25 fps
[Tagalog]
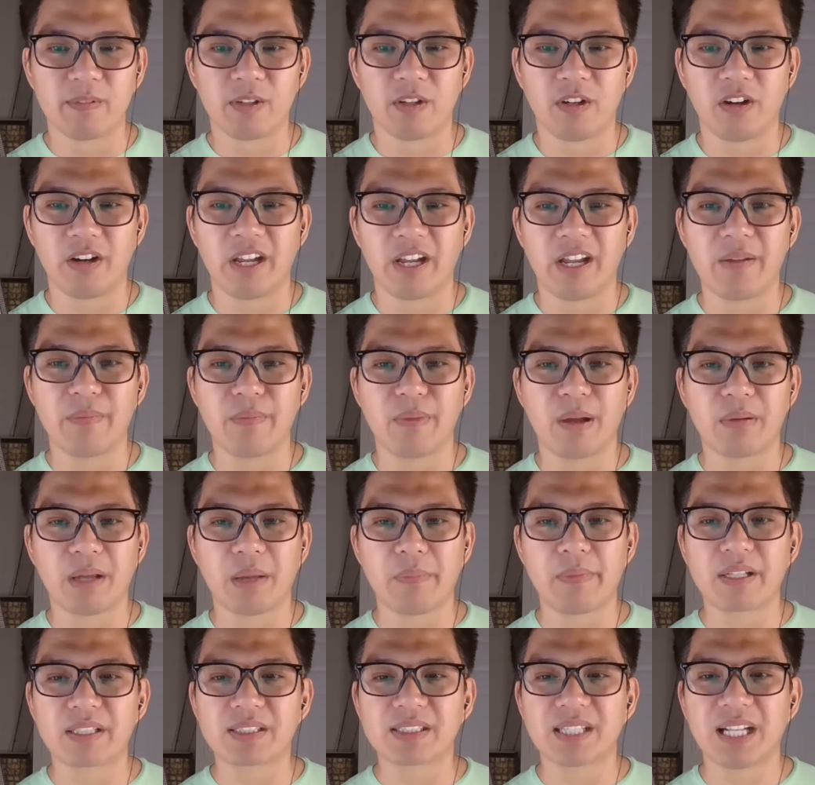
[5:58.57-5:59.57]
Okay,
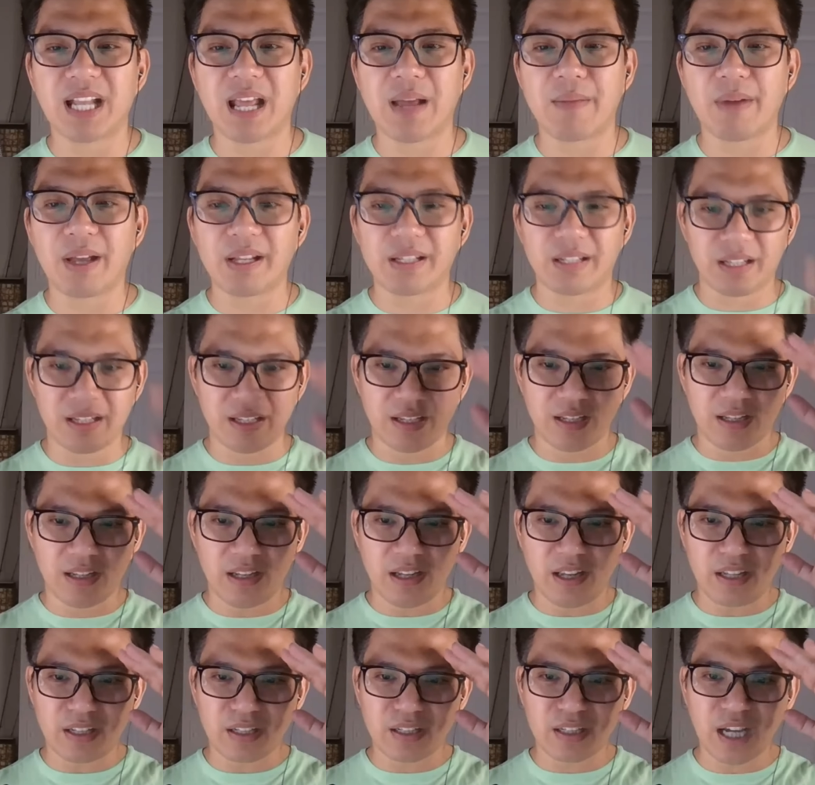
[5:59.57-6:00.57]
maraming salamat
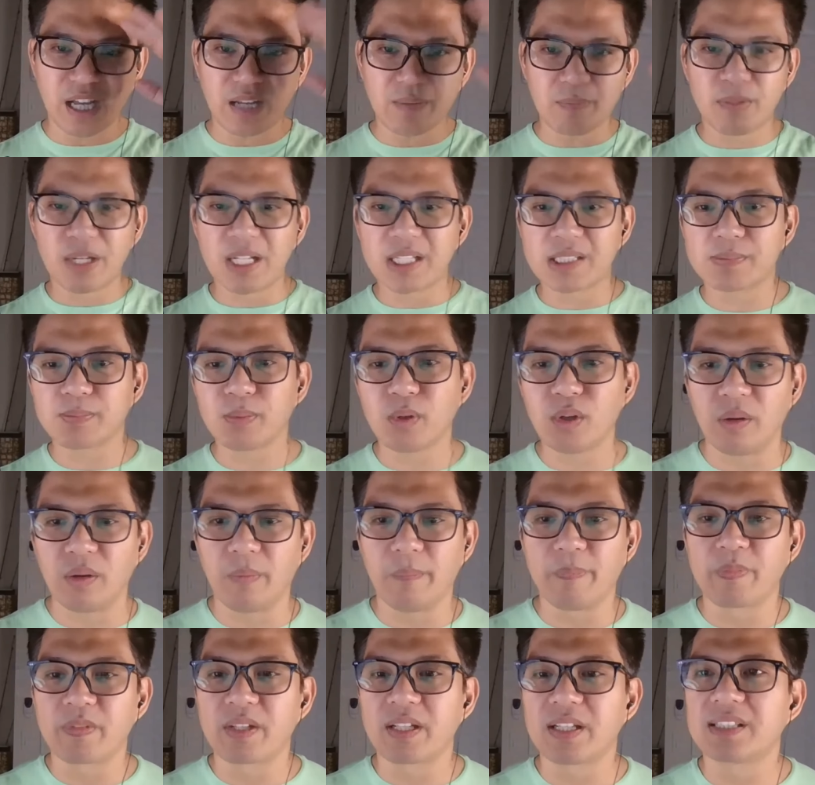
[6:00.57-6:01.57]
and God bless
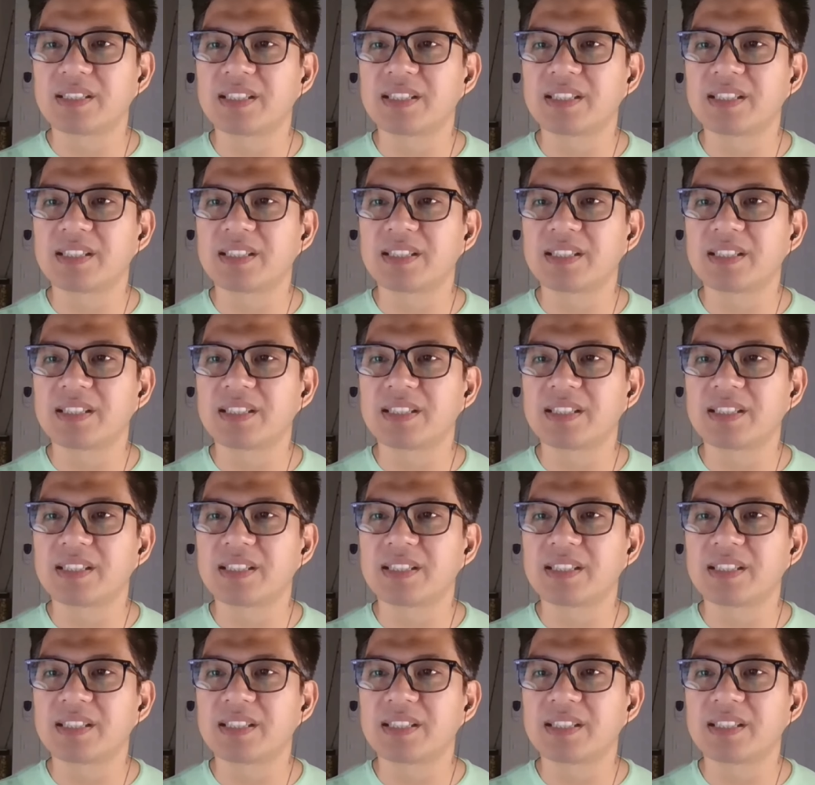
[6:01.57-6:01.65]
po